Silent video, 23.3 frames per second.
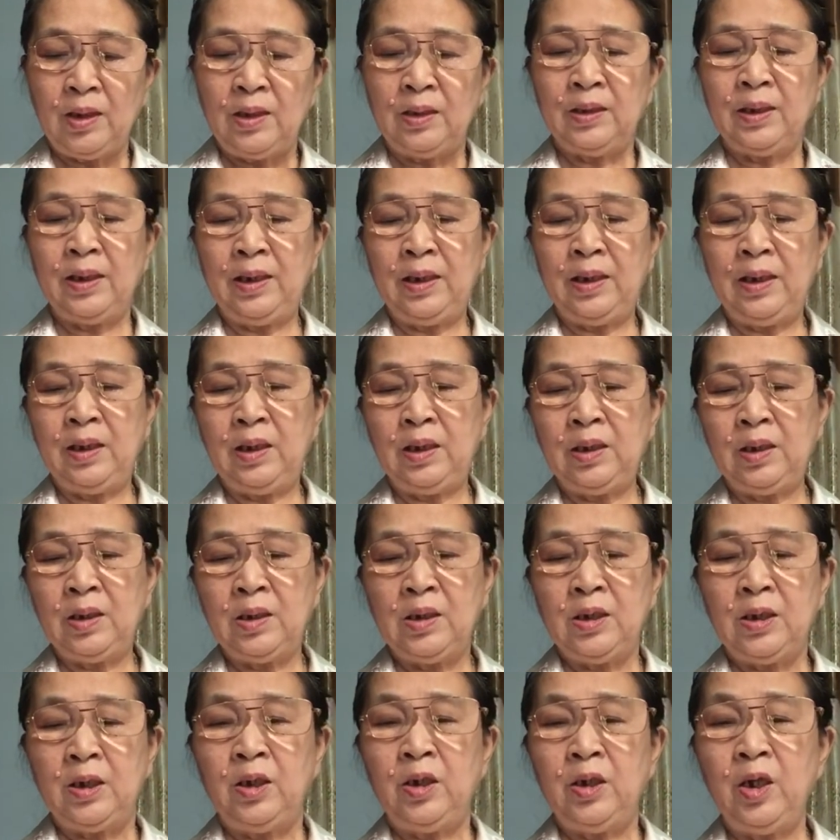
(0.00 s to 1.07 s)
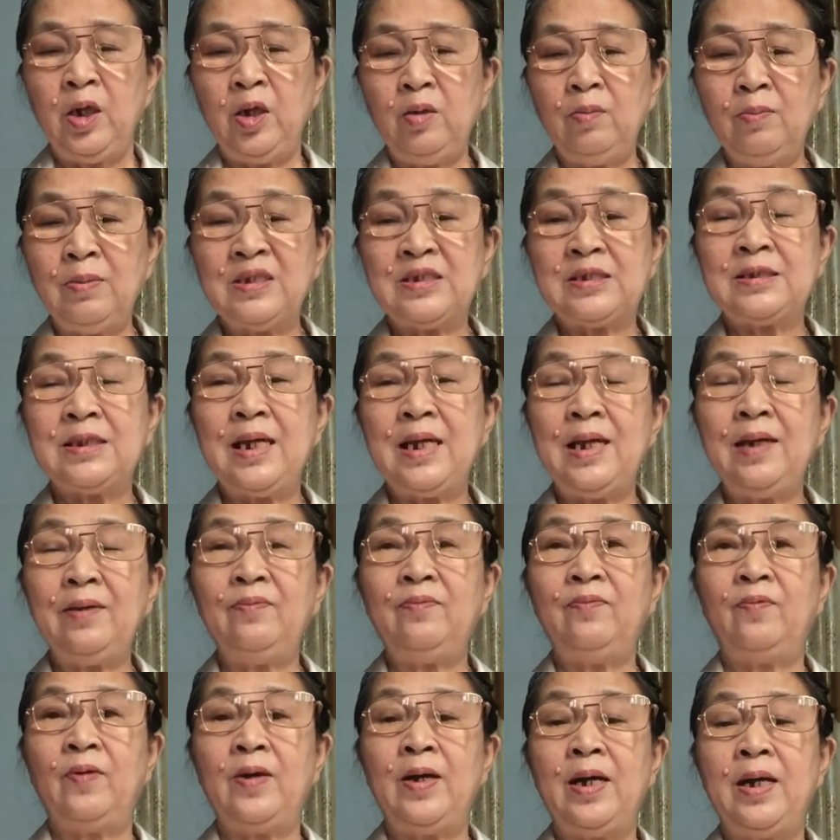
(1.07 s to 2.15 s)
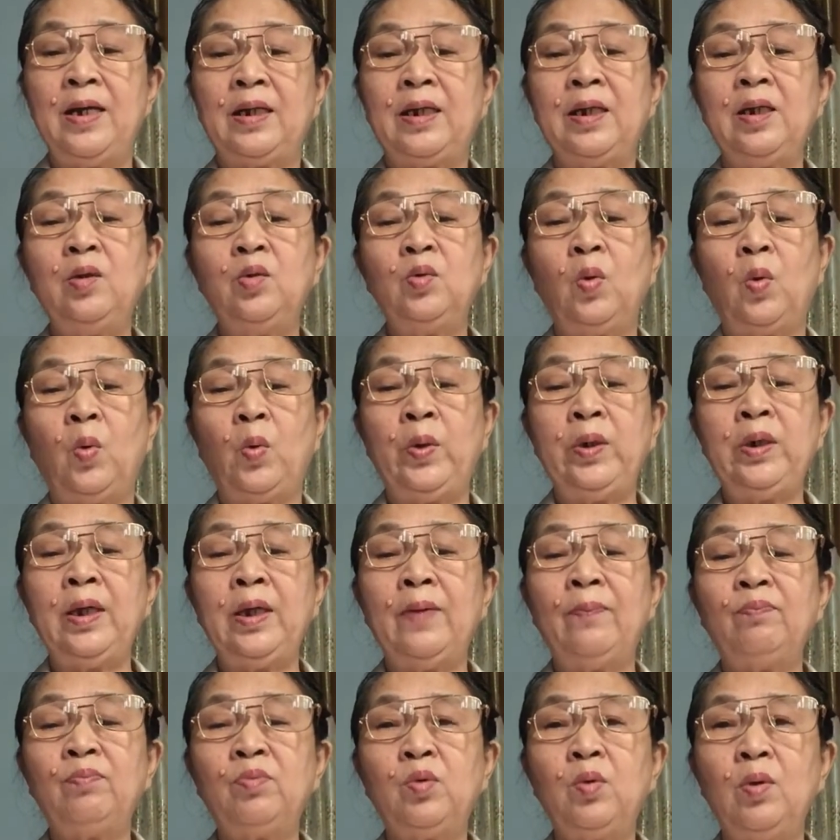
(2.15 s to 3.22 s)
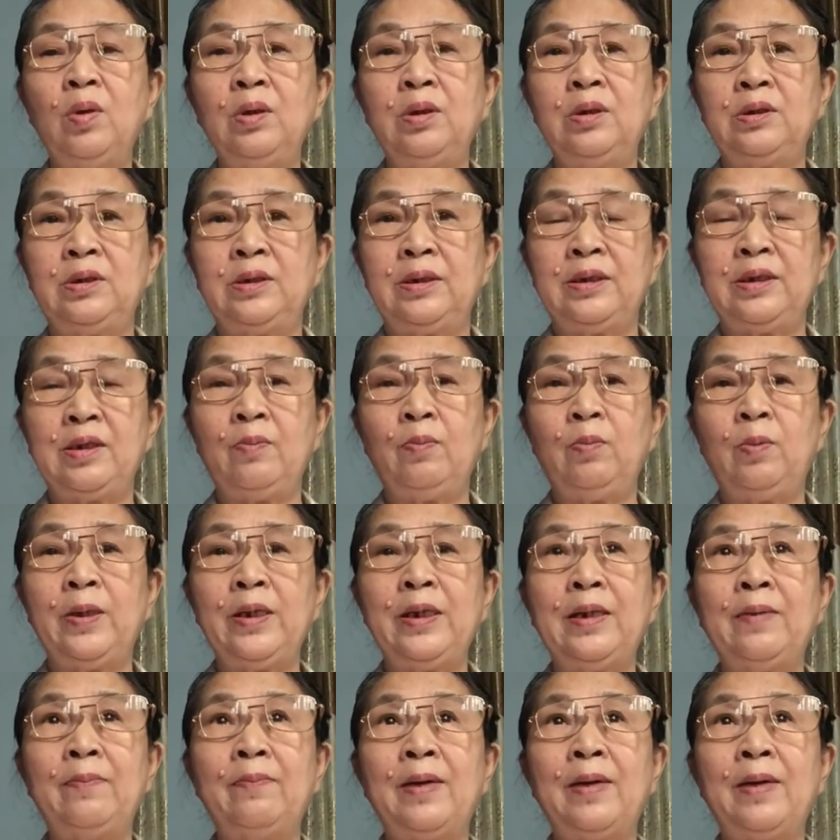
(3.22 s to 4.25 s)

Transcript: thì nếu mà xét về cái tuổi nhâm tuất trong cái năm